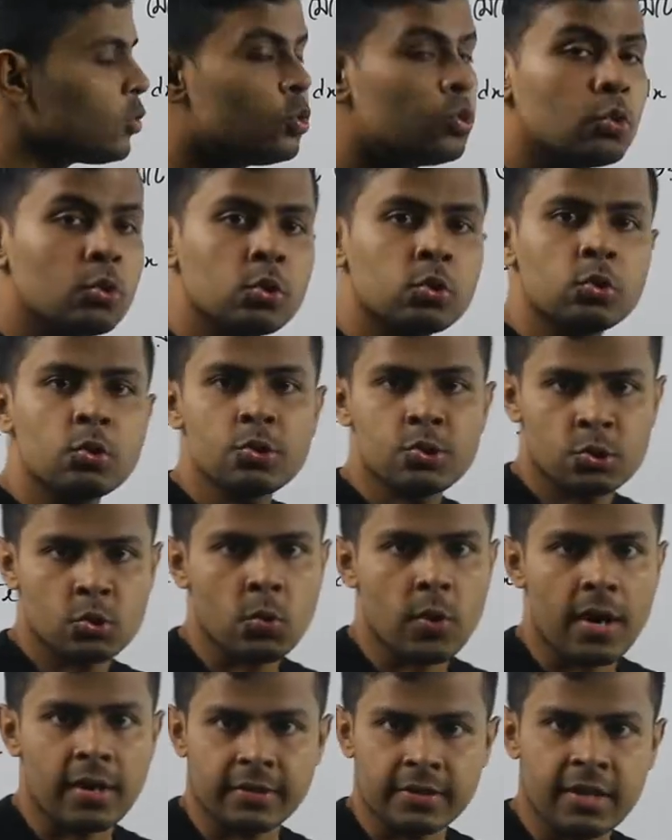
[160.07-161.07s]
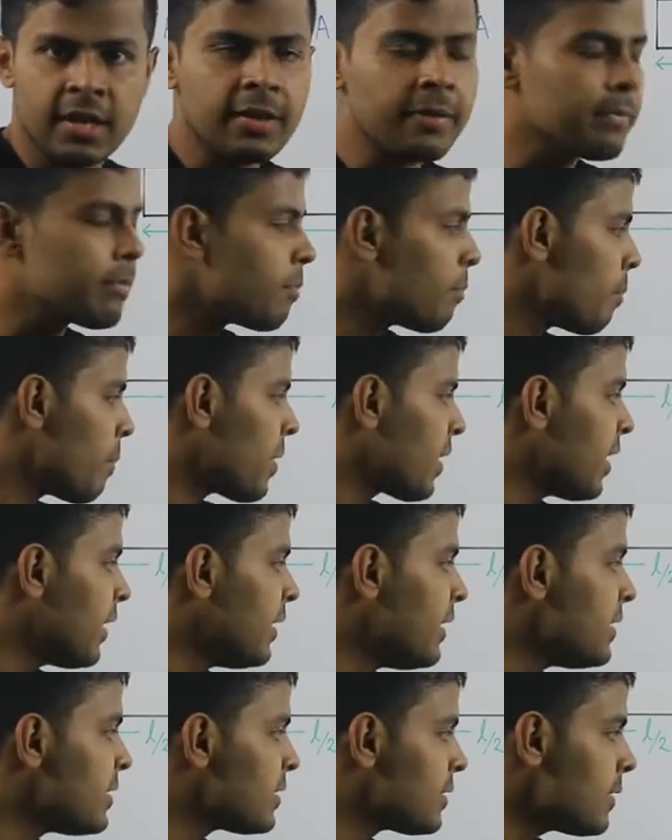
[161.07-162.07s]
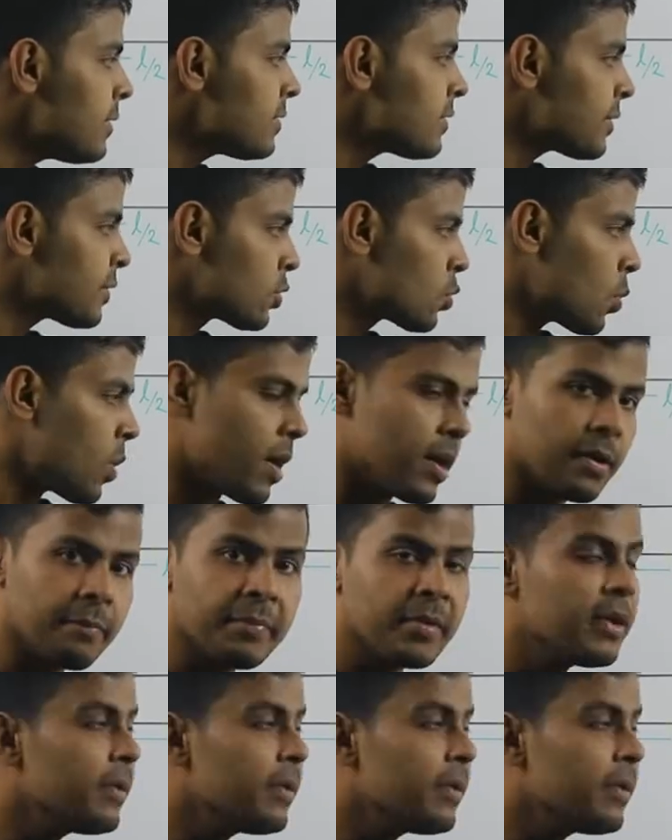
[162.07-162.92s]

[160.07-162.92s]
দূরত্ব স্কোয়ার তাই না মানে ডিস্টেন্স স্কোয়ার